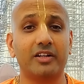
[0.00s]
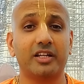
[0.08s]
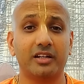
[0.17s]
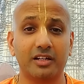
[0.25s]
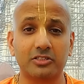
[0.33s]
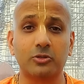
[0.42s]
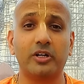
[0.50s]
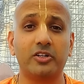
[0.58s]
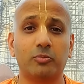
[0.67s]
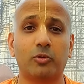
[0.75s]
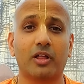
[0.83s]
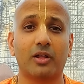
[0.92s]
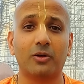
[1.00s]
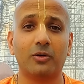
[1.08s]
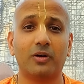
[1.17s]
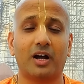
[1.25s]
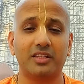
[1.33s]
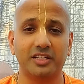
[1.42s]
அவர் என்ன சொல்லிட்டு
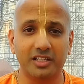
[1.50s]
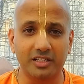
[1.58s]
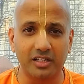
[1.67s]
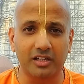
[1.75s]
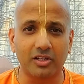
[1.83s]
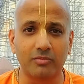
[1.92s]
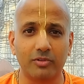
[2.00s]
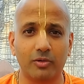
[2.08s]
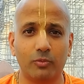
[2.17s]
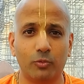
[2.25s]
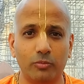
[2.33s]
போனாரோ அது இன்றைக்கும்